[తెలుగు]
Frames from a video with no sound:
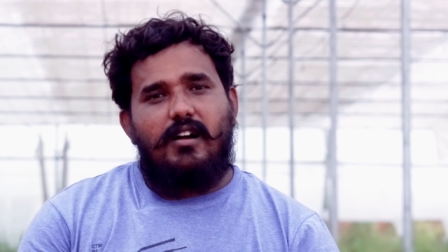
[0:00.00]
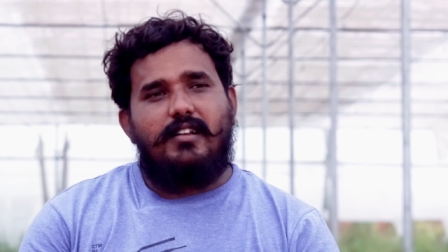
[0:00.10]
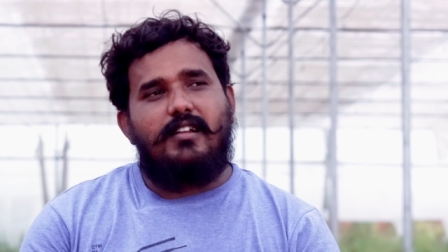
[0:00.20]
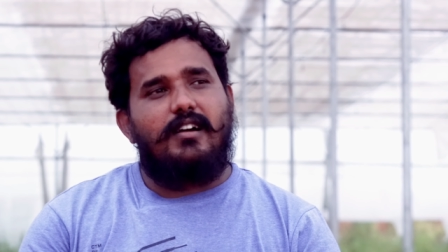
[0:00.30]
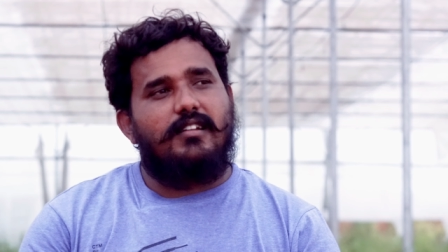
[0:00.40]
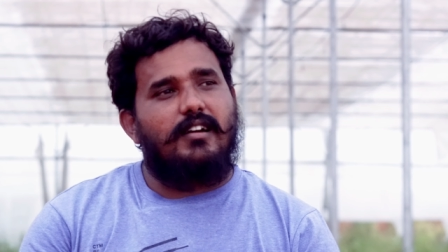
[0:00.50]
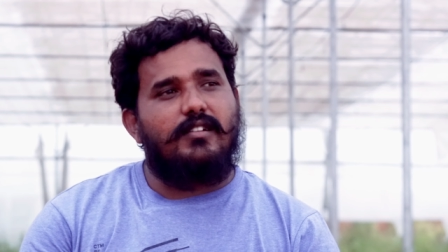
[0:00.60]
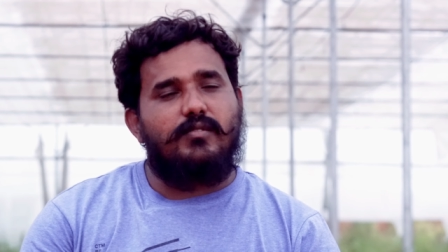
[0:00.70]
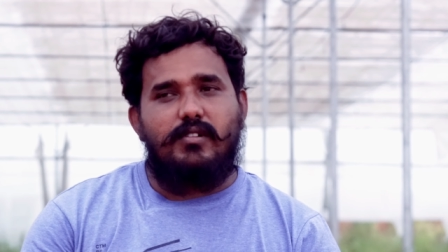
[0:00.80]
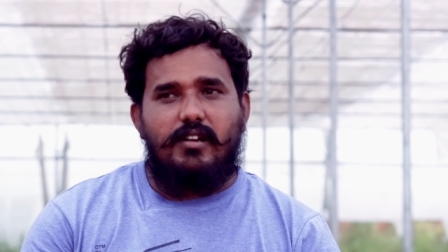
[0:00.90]
అన్న అన్న
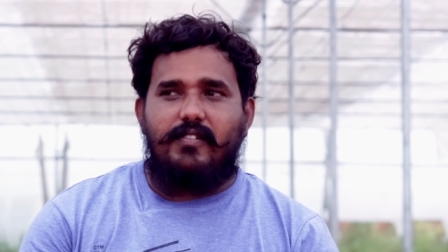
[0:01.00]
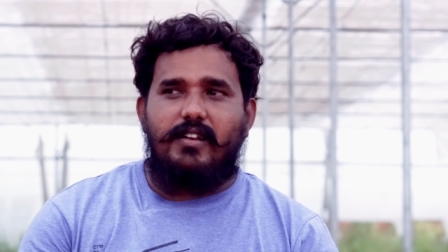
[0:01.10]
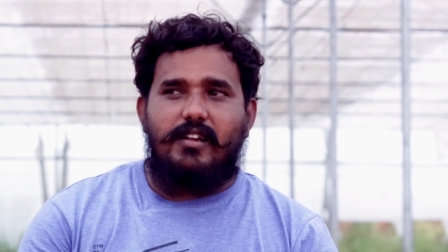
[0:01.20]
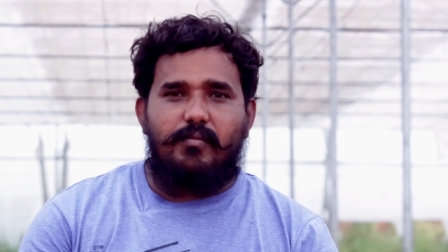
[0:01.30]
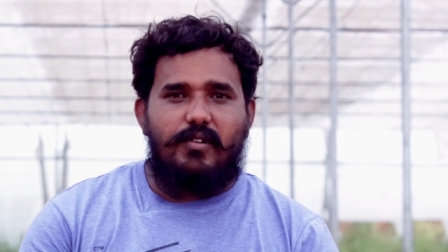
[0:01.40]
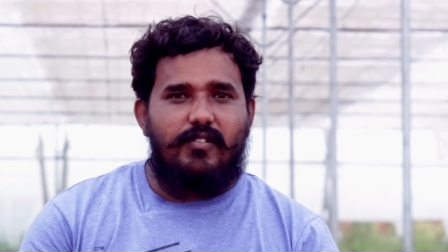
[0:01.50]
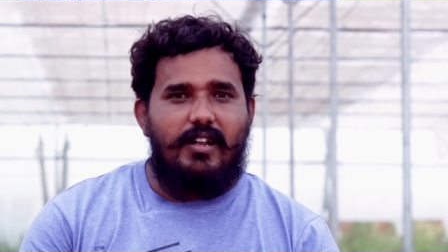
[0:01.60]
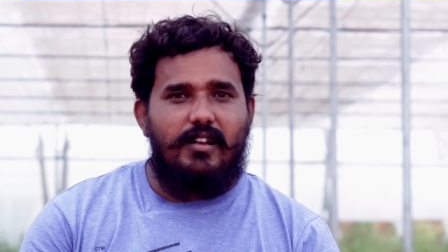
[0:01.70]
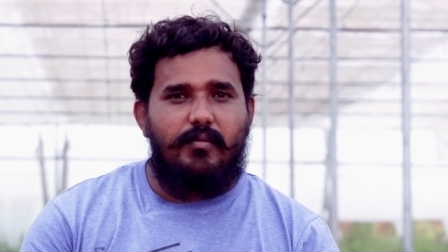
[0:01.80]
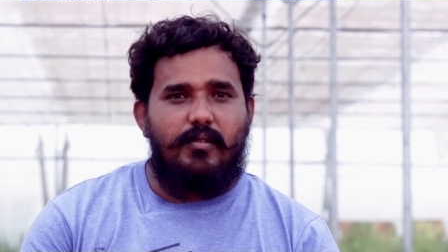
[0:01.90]
అనుకుంటా వీళ్ళ ఎంబడి
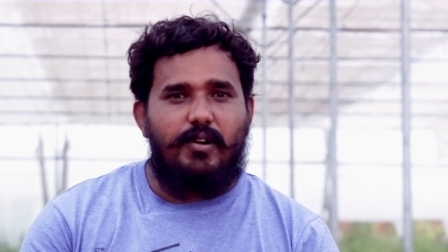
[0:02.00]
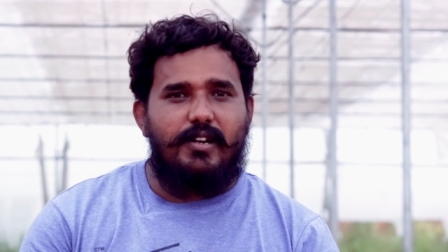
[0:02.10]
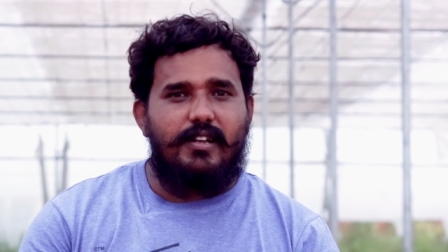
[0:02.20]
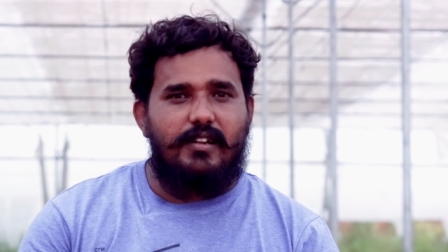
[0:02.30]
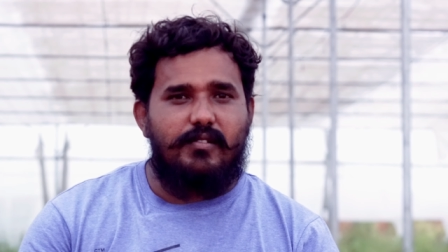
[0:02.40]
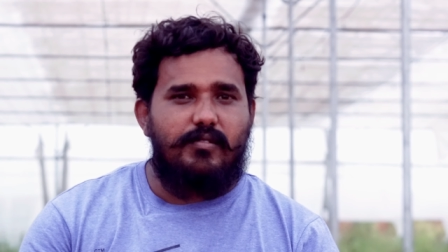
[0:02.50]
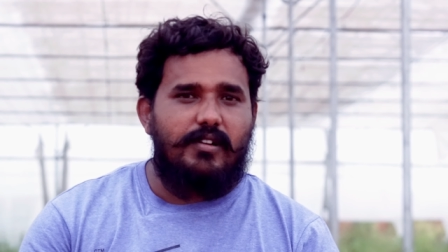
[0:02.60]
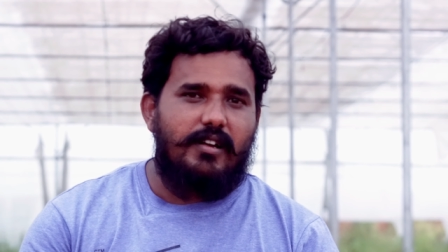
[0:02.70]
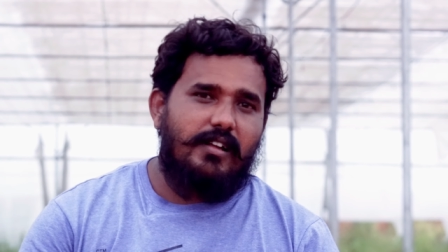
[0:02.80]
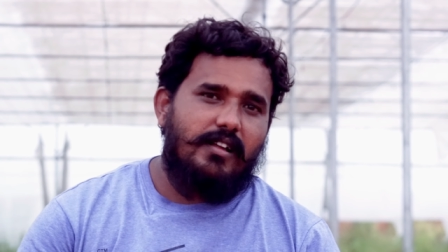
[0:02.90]
వాళ్ళ పటేల్
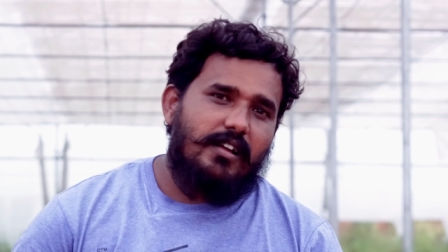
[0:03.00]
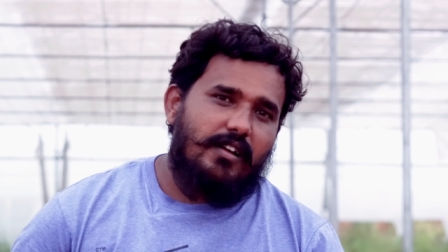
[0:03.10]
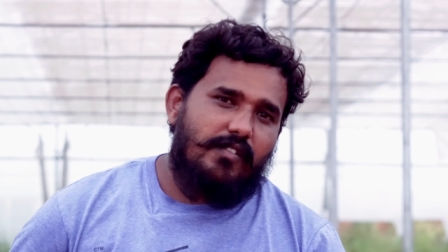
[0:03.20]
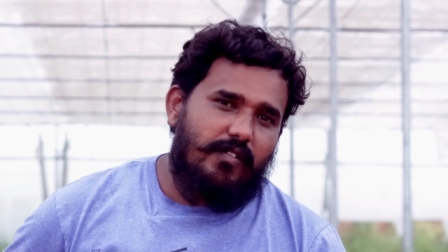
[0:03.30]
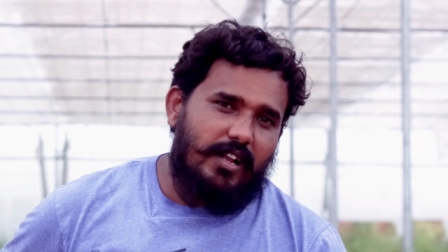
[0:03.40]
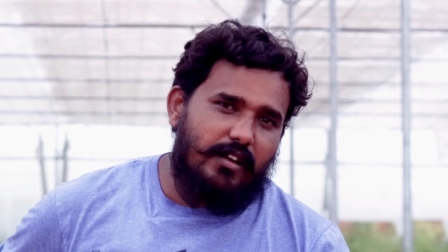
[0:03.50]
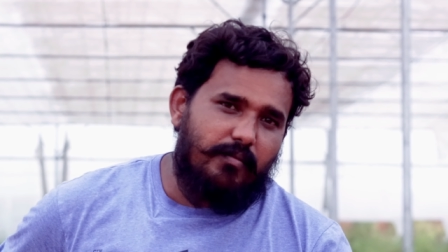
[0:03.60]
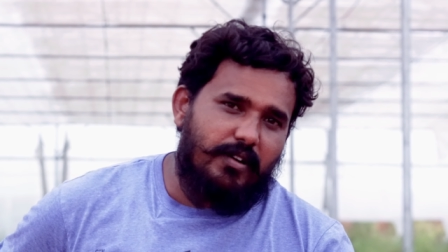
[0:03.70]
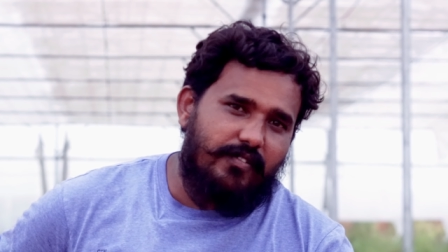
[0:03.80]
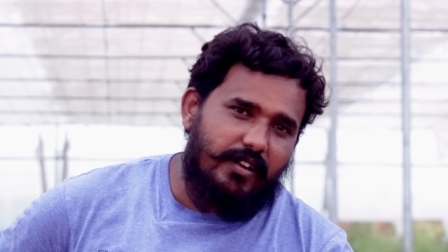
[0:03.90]
అనుకుంటా వాళ్ళ
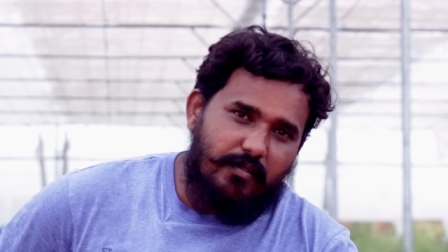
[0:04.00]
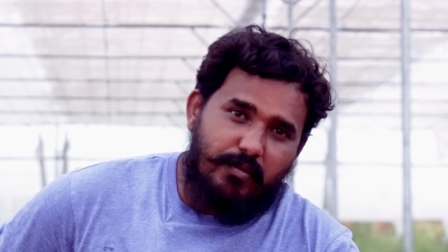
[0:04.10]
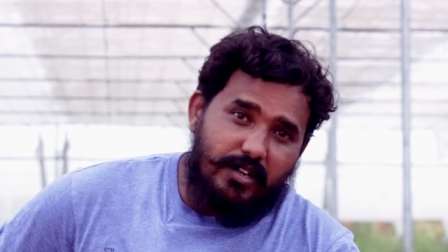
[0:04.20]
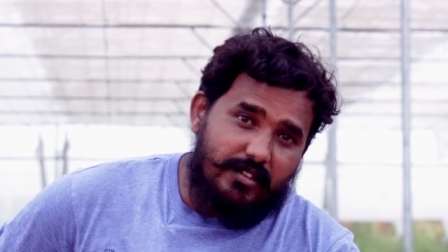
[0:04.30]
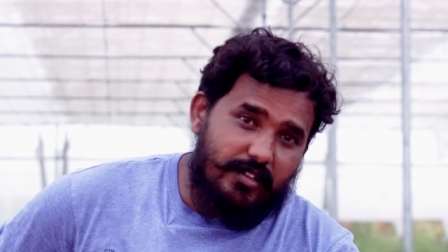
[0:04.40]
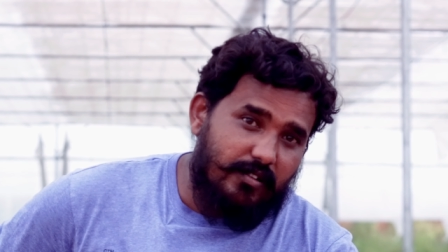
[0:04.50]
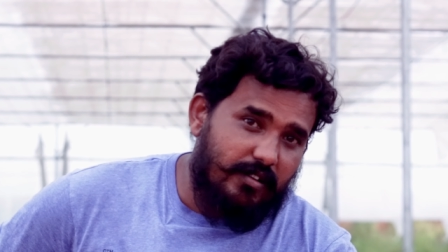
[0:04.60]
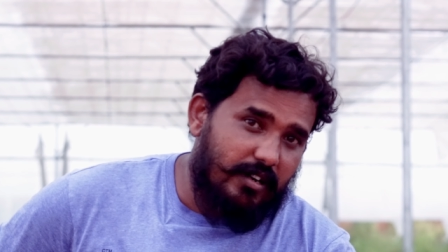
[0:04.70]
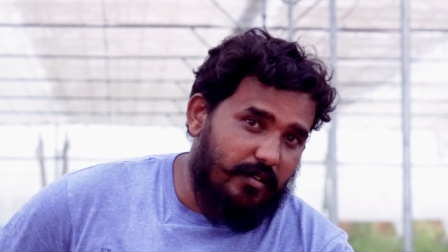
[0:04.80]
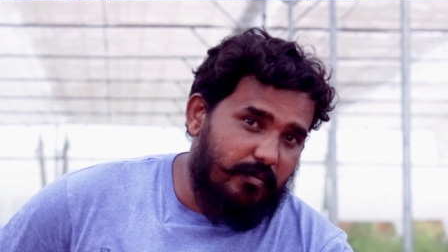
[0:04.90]
ఎంబడి వీళ్ళ
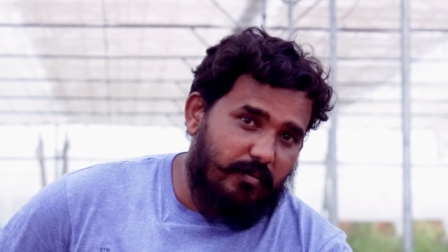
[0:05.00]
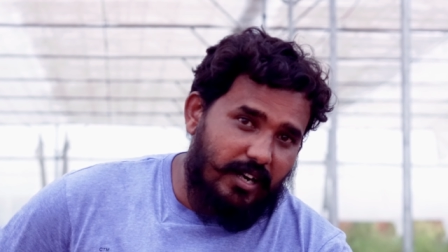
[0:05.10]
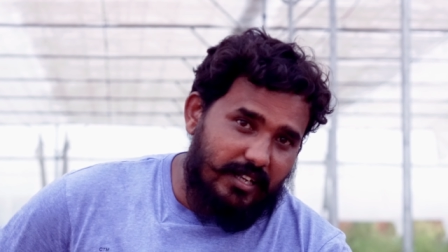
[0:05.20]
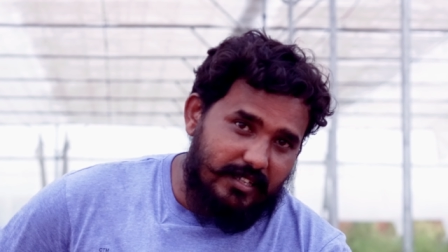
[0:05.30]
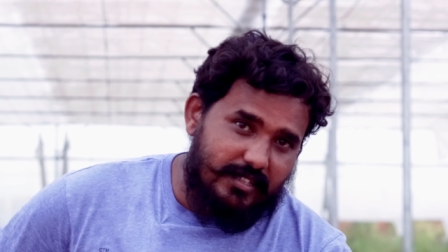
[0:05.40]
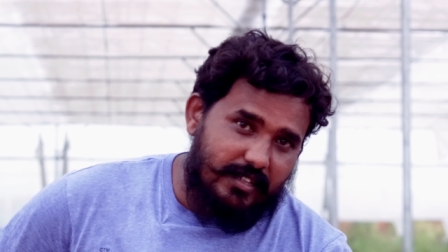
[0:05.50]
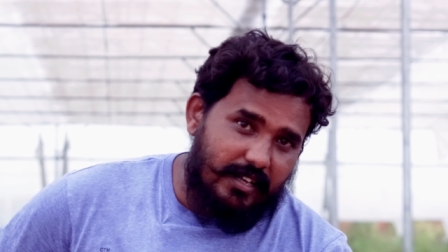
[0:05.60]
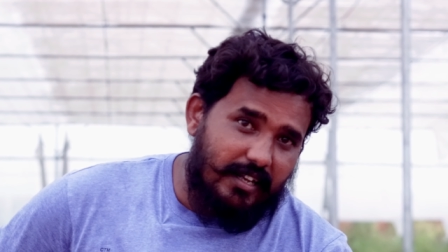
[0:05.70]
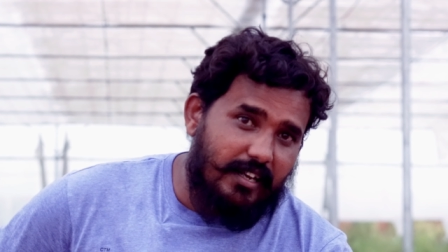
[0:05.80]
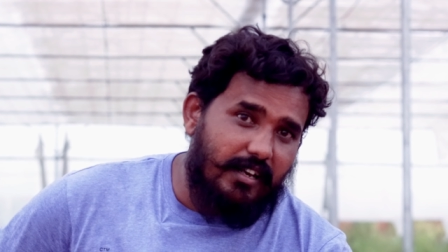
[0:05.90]
తిరగడం
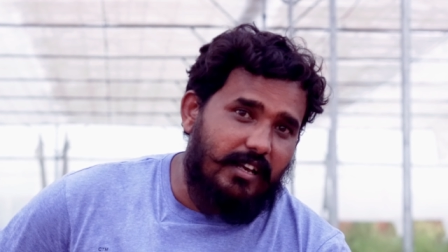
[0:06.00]
మానేస్తేనే